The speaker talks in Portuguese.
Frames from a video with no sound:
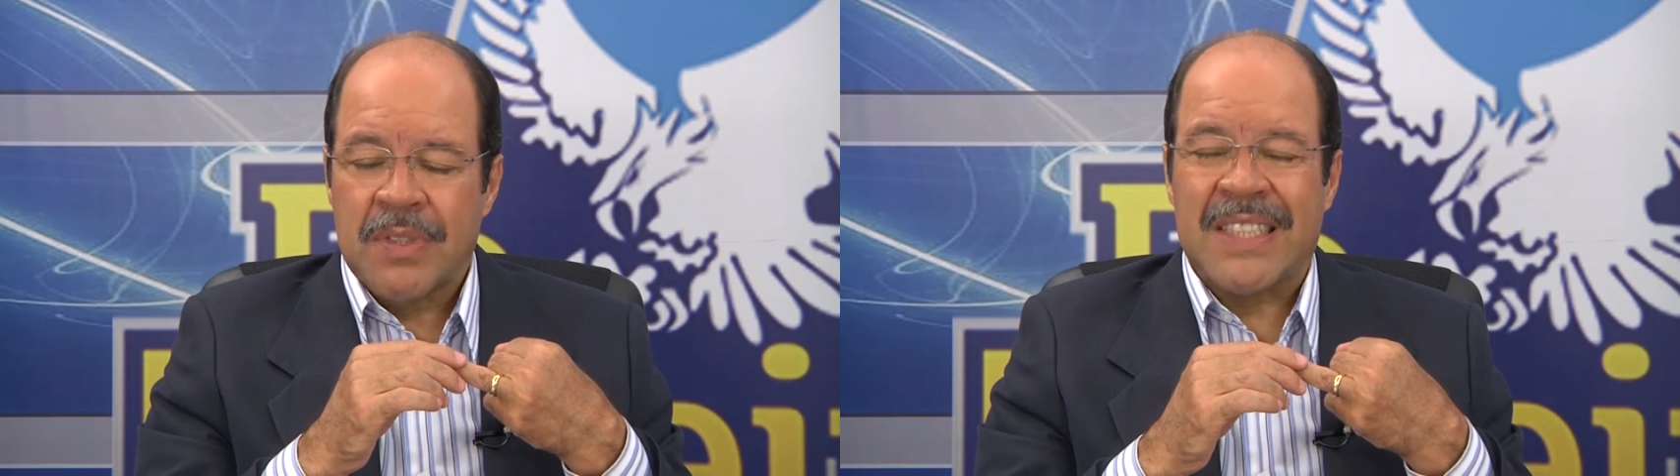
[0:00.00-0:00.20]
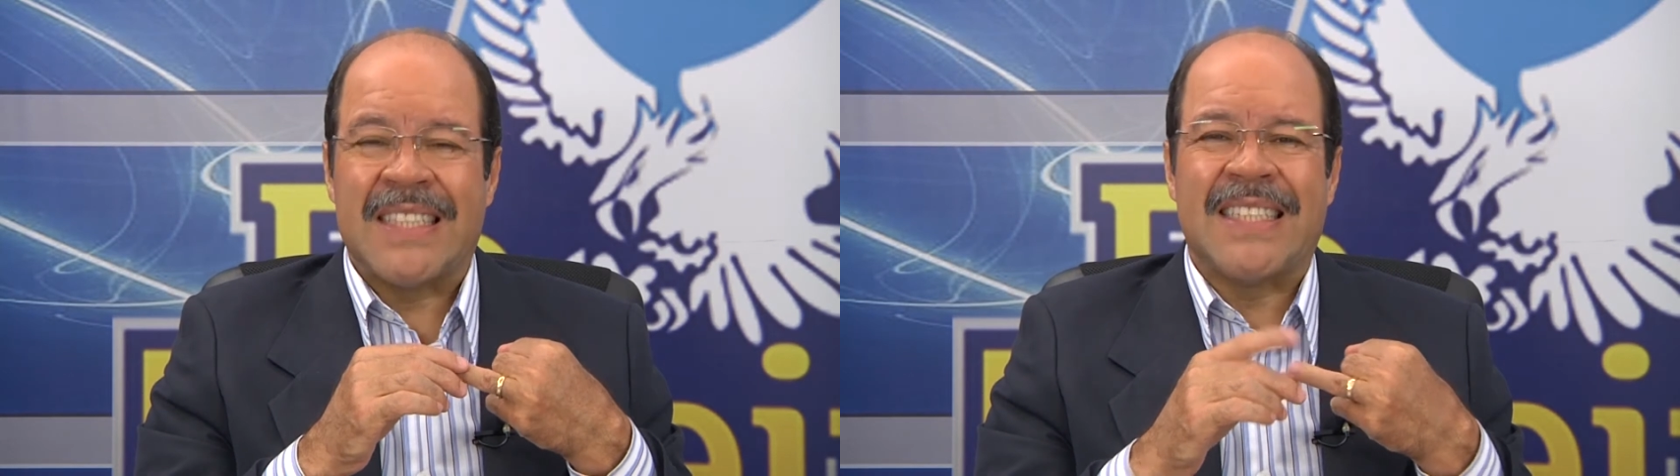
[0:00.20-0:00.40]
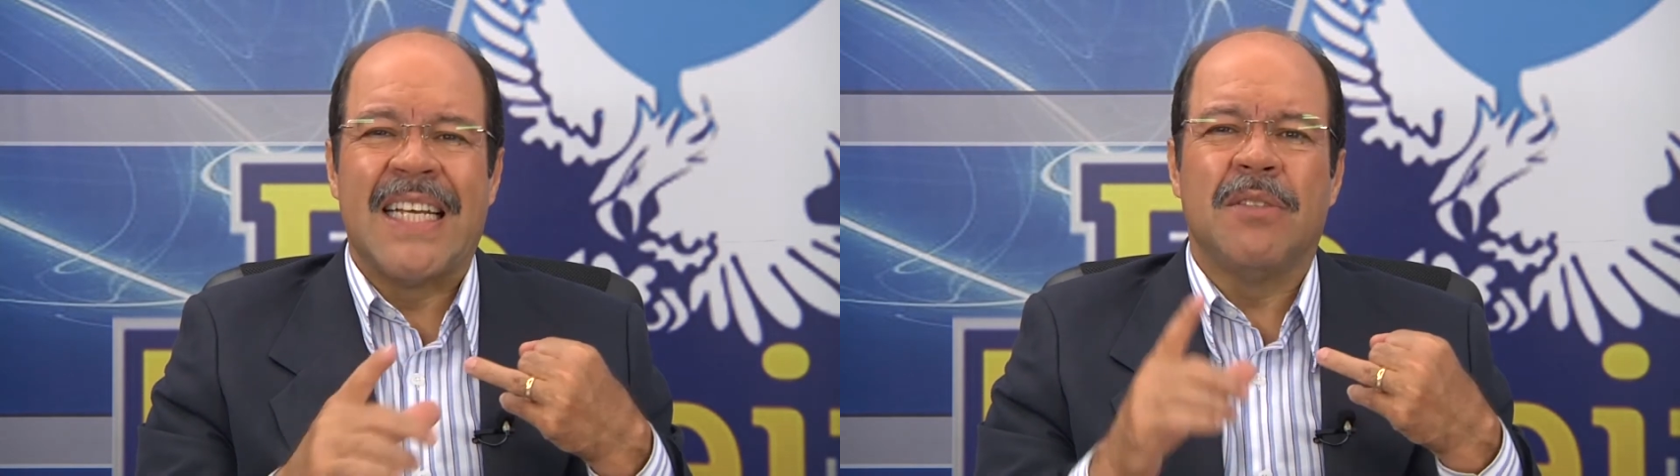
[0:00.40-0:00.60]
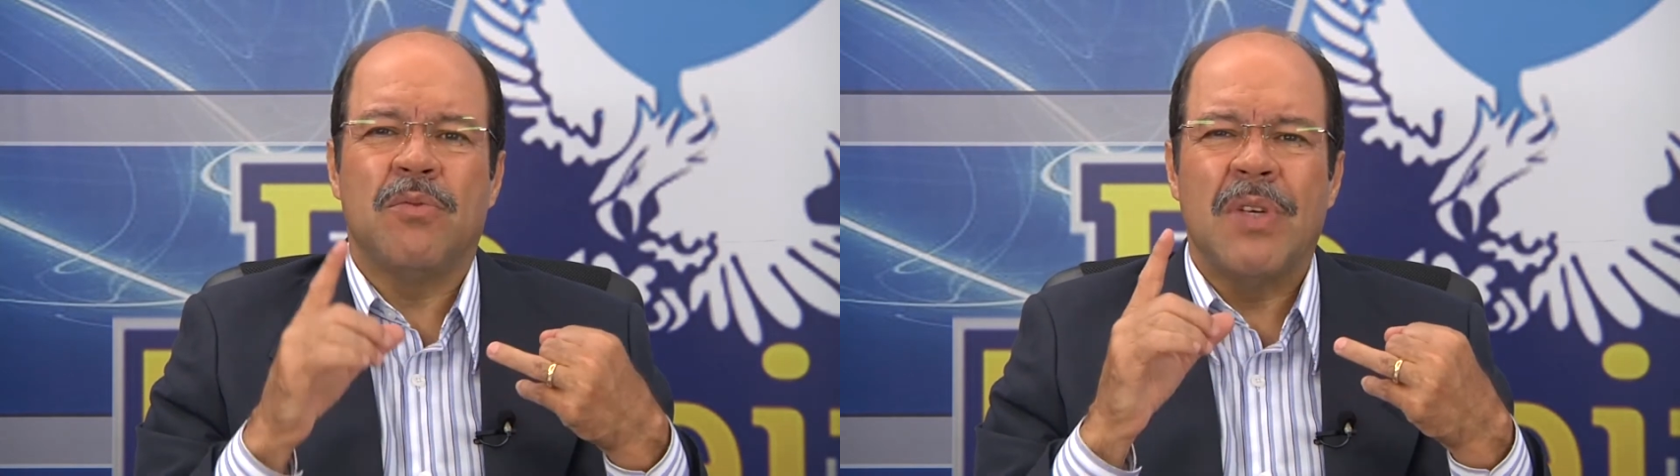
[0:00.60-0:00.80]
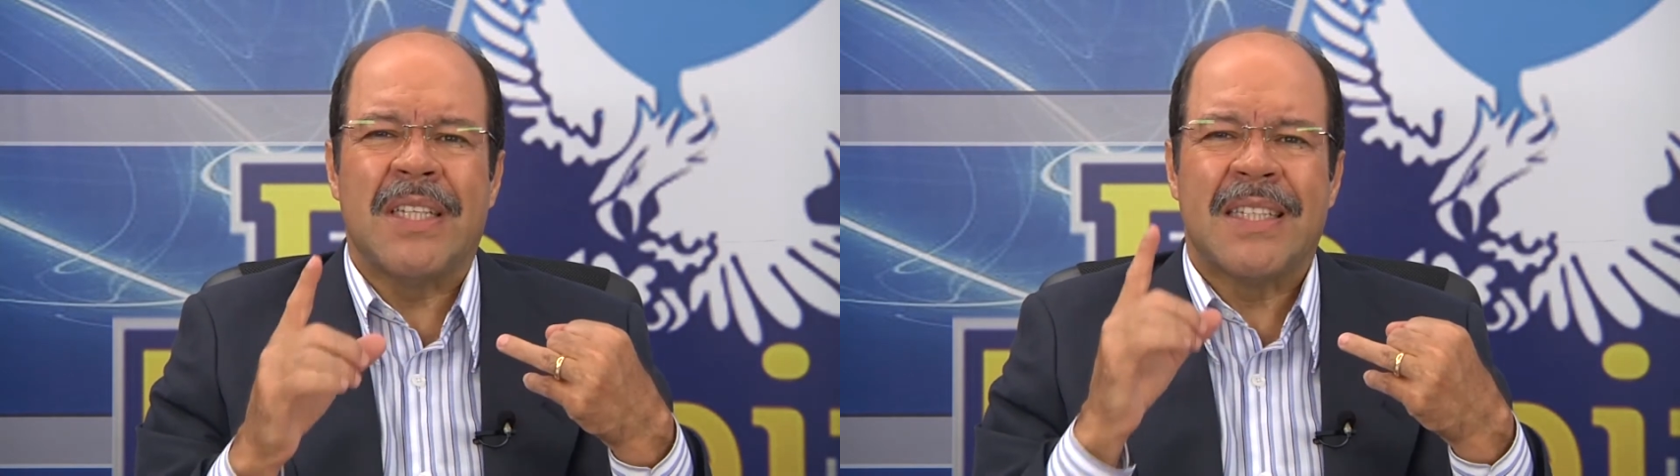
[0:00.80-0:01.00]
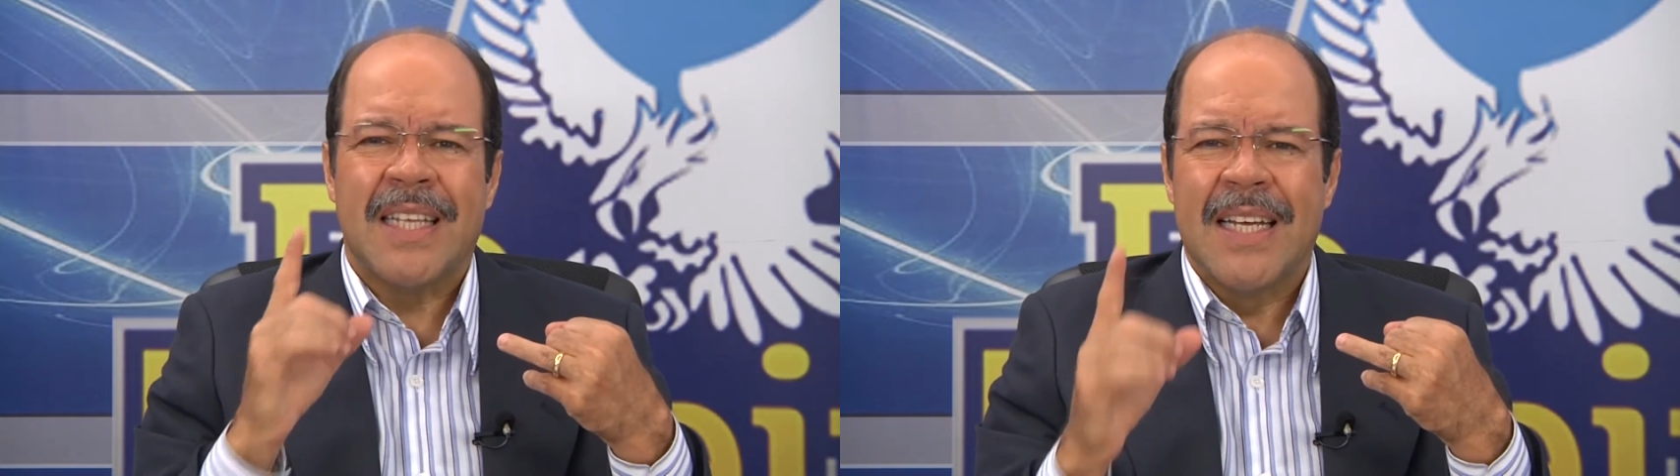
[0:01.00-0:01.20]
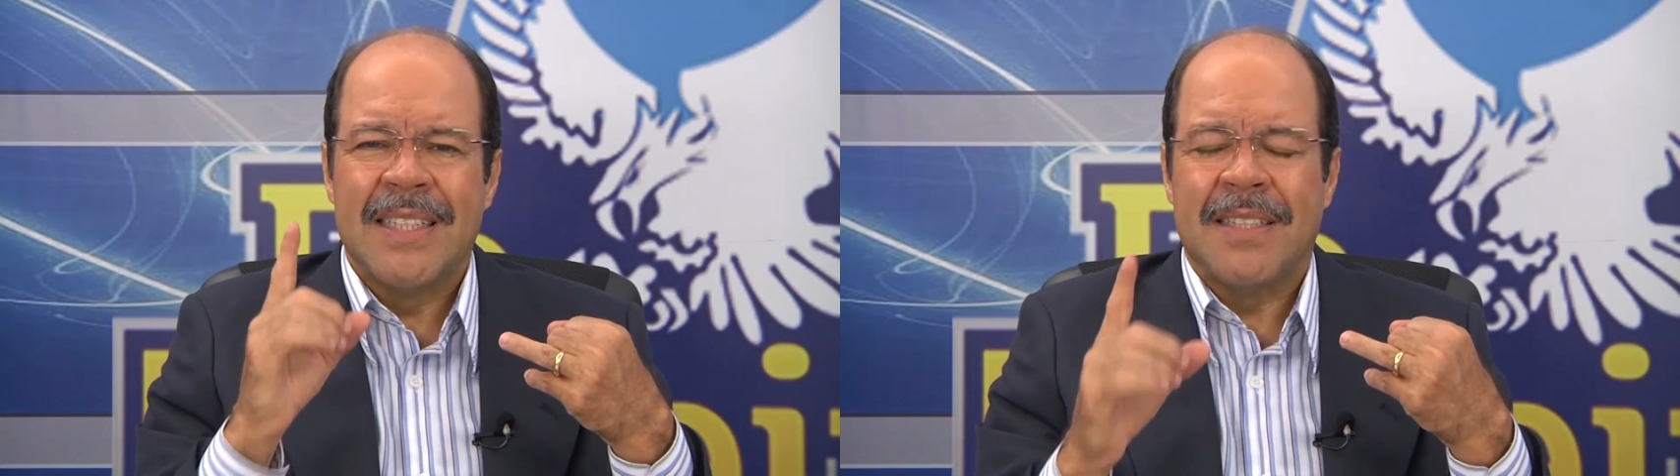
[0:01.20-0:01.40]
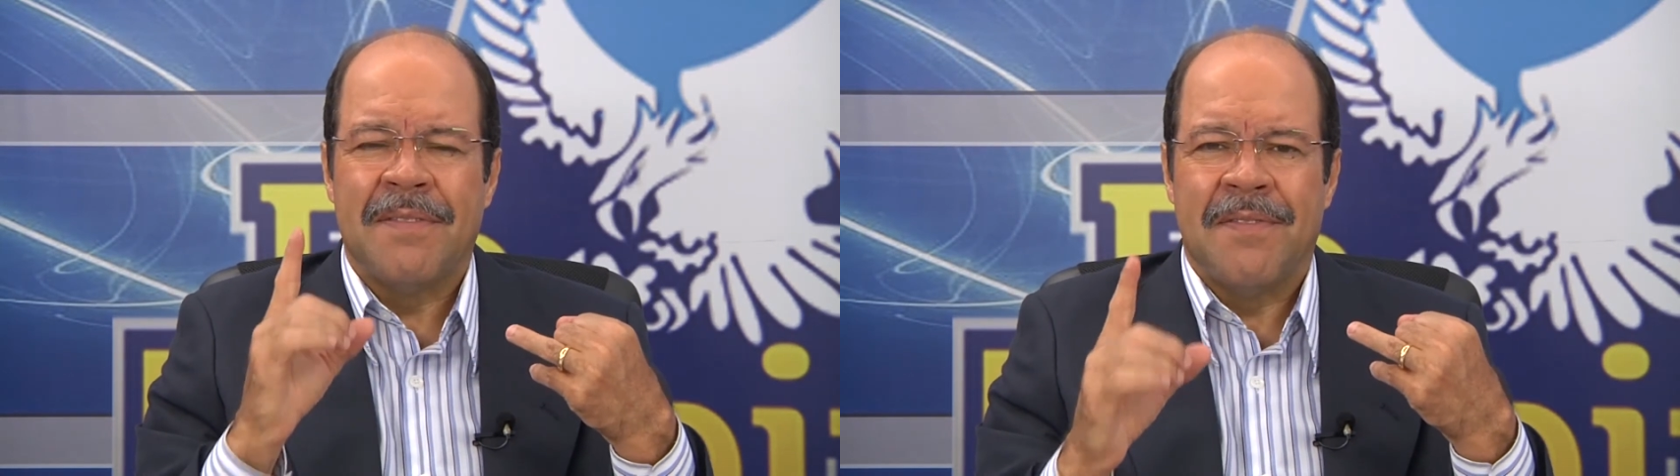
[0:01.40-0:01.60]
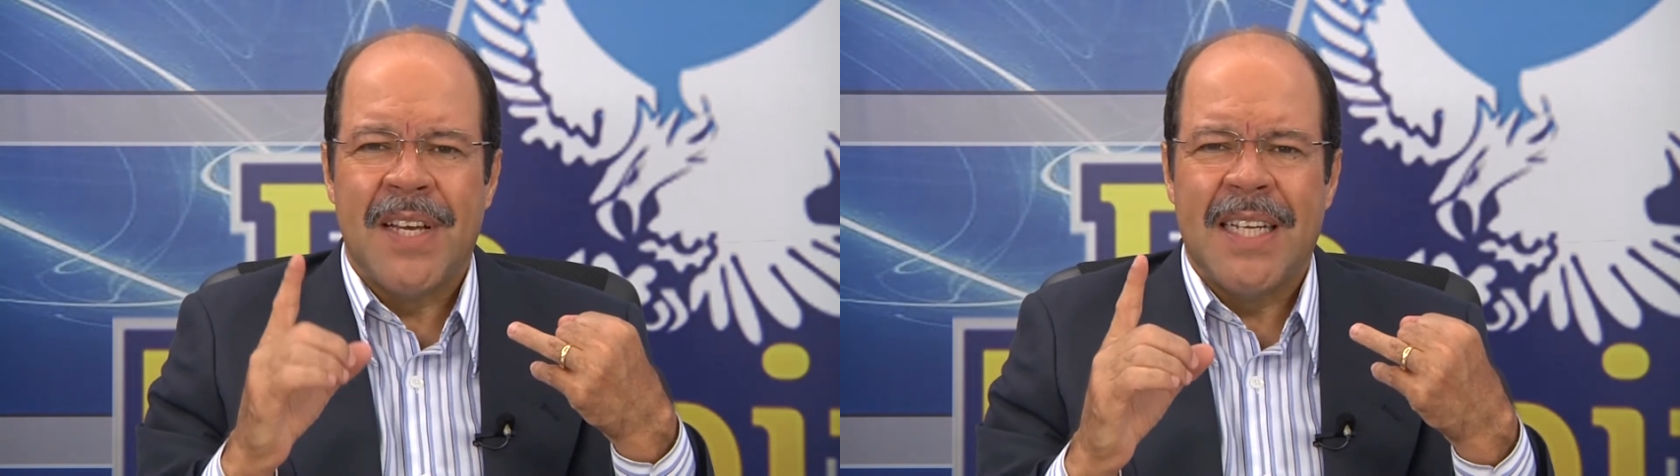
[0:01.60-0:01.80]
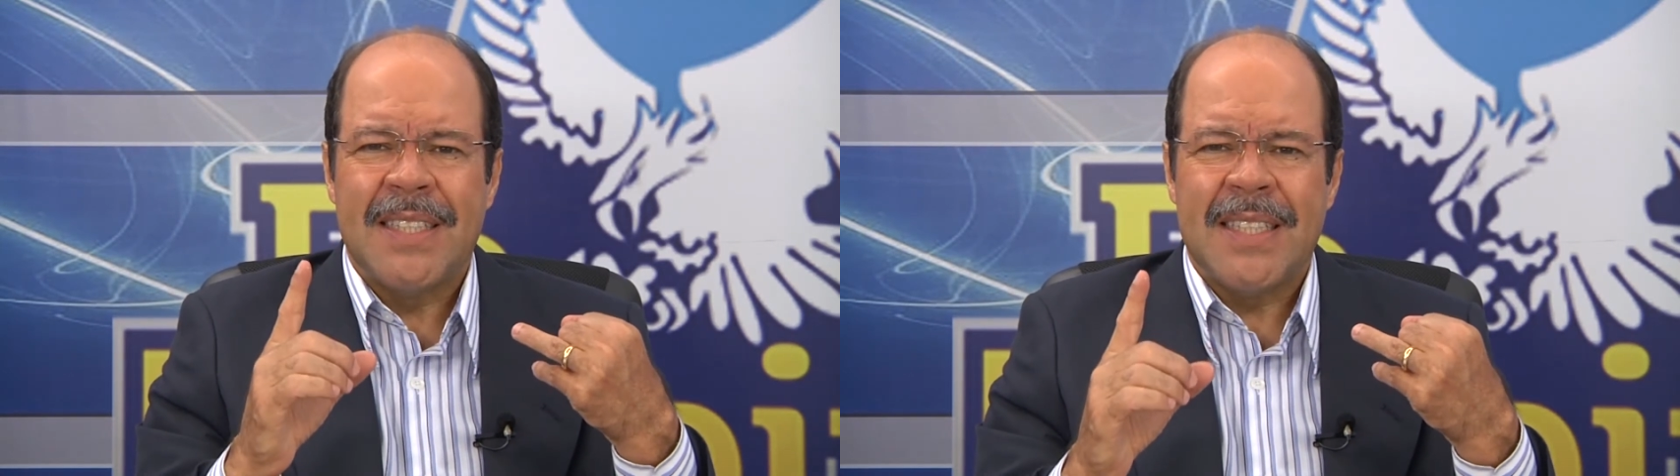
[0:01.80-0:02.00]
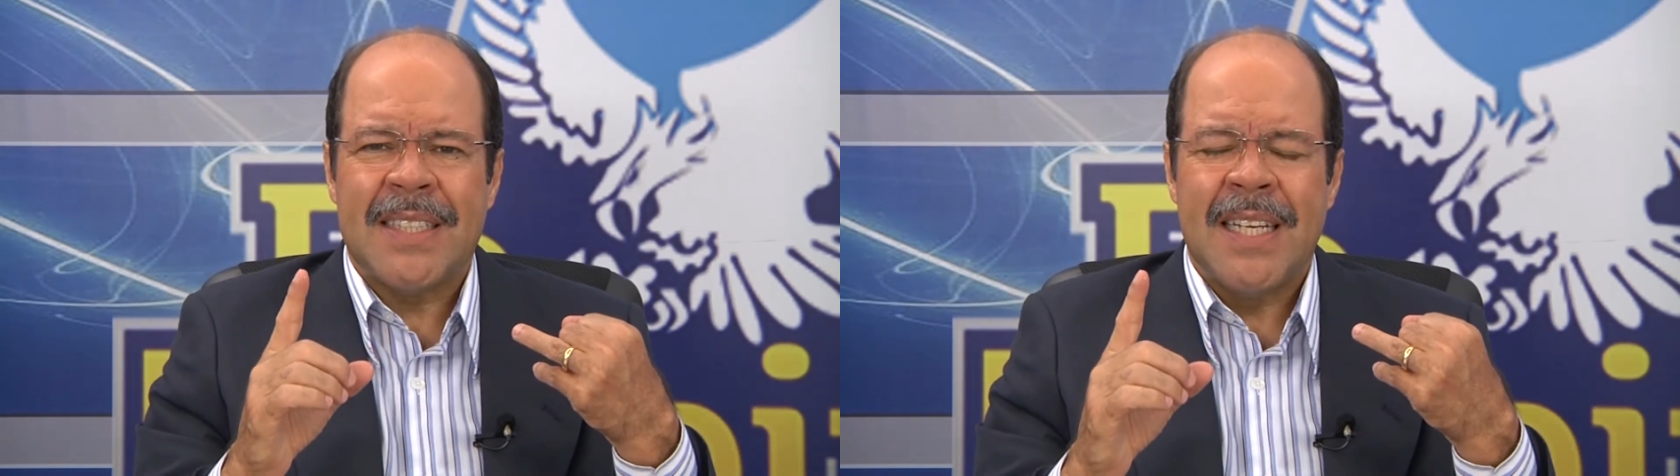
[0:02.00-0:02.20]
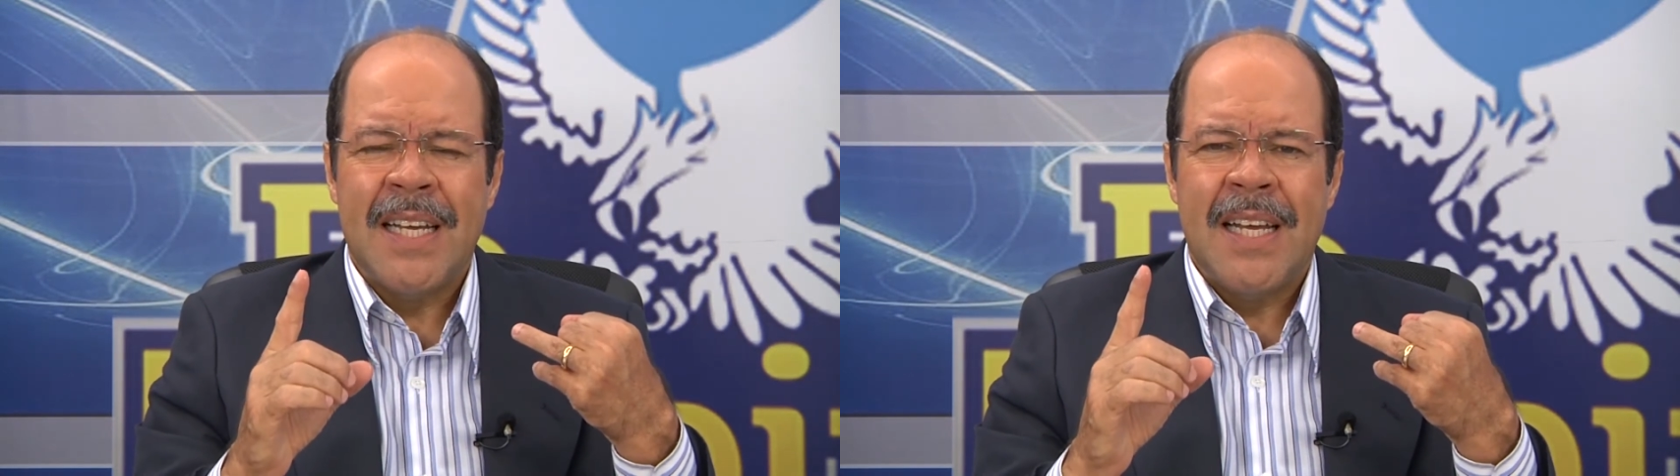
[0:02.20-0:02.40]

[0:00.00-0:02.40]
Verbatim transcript: 113 vezes